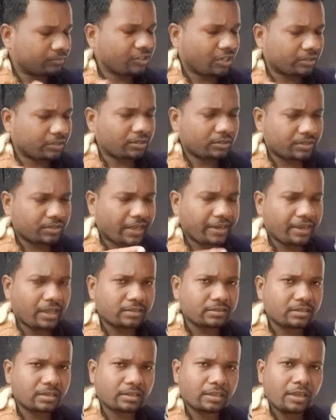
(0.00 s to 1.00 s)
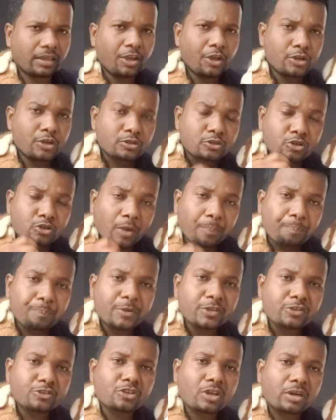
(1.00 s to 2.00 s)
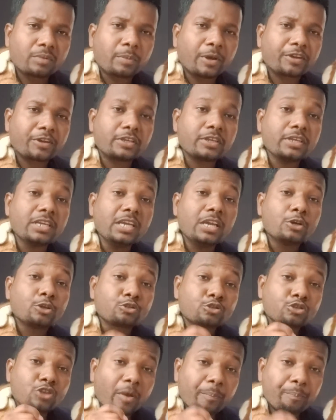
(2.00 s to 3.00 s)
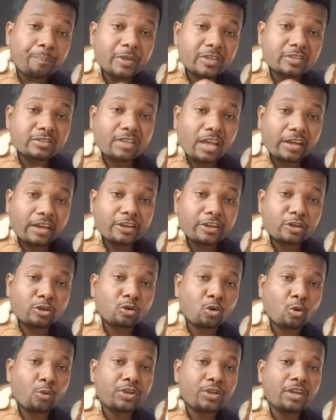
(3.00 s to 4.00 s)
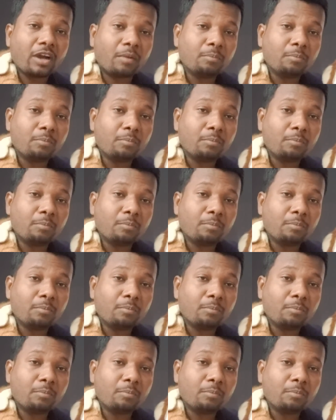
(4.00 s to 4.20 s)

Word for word: चल सर सही आंसर दे 26 जनवरी 26 तारीख को ही